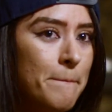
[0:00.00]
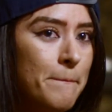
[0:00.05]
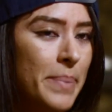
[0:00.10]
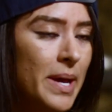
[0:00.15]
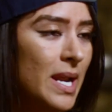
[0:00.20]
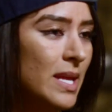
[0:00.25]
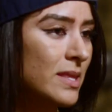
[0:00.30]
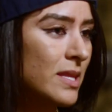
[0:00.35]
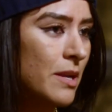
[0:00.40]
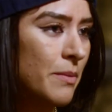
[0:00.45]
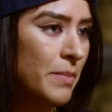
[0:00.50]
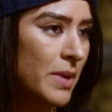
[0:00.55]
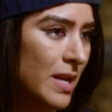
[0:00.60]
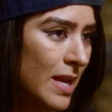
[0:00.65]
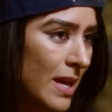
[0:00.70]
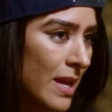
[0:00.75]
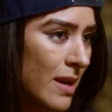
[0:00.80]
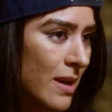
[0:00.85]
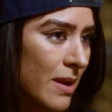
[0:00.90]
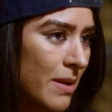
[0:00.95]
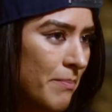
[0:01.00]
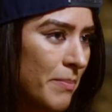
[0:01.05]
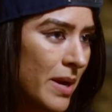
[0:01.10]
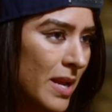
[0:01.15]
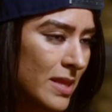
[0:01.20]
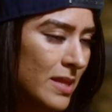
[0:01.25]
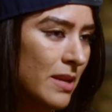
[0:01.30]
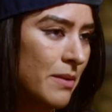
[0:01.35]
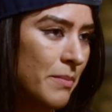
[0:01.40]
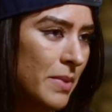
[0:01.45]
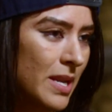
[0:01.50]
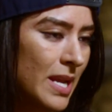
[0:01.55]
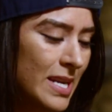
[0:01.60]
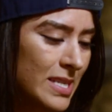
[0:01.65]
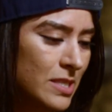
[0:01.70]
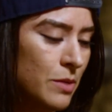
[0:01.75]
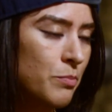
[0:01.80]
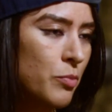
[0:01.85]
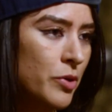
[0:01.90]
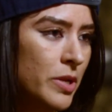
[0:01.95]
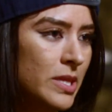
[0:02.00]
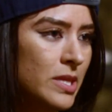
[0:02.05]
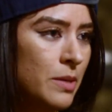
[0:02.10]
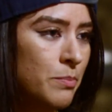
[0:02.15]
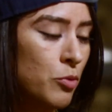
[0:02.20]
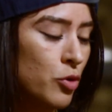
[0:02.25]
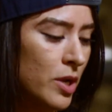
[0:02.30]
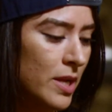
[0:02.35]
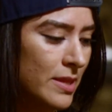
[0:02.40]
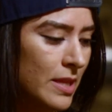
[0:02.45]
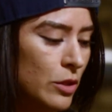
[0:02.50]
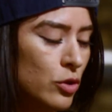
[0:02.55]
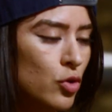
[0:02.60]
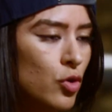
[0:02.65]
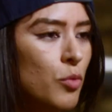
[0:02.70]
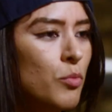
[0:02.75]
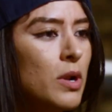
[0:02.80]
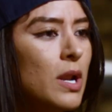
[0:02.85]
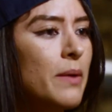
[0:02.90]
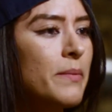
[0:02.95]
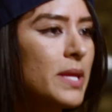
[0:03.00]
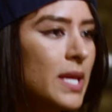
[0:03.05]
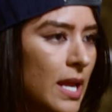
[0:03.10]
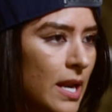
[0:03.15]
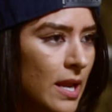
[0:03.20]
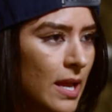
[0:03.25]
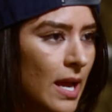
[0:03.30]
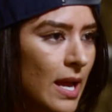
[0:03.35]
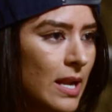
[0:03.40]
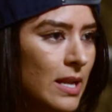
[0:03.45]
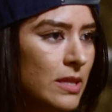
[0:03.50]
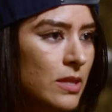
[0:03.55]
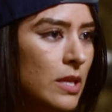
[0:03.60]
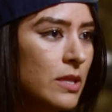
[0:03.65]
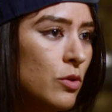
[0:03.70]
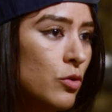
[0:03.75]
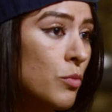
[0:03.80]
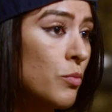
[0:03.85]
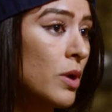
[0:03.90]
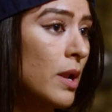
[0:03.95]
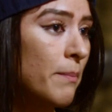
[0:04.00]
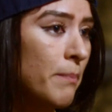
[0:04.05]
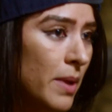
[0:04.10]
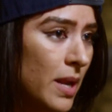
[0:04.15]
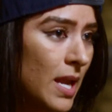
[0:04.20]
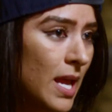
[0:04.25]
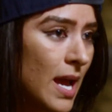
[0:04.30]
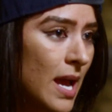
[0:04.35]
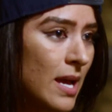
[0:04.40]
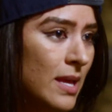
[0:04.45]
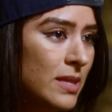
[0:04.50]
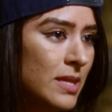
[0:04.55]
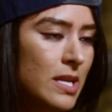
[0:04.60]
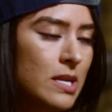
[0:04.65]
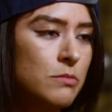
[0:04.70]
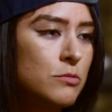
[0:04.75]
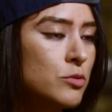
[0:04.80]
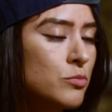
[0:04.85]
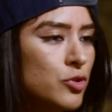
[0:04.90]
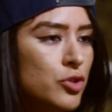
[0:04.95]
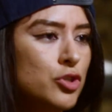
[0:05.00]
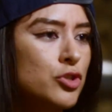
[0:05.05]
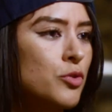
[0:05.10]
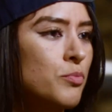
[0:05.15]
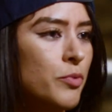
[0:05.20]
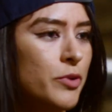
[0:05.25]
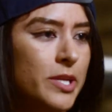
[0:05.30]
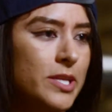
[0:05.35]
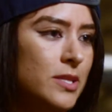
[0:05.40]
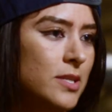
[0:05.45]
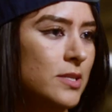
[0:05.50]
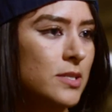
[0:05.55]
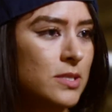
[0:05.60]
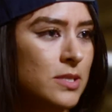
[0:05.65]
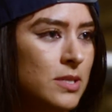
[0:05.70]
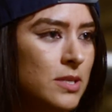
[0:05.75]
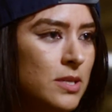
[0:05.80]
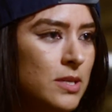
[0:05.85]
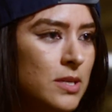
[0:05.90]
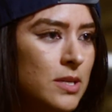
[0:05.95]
para terminar, para terminar ese oponente, porque tanto como en la vida real, tanto como en la pelea, tenemos muchos oponentes.